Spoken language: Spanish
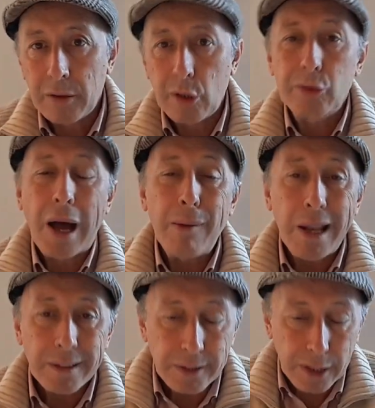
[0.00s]
de los
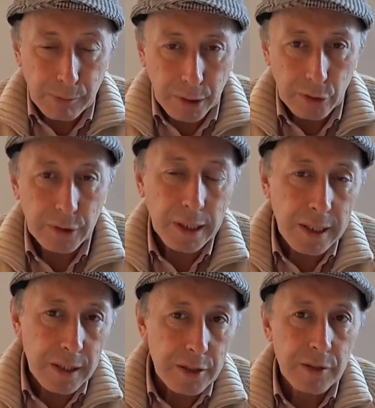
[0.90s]
hablantes, perdón, del
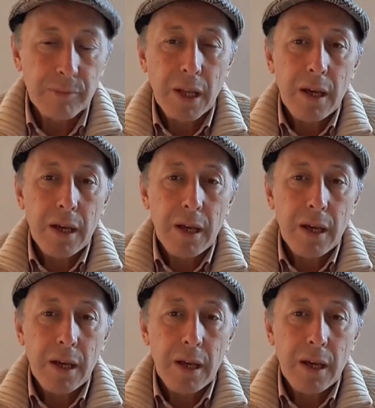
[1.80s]
Yiddish.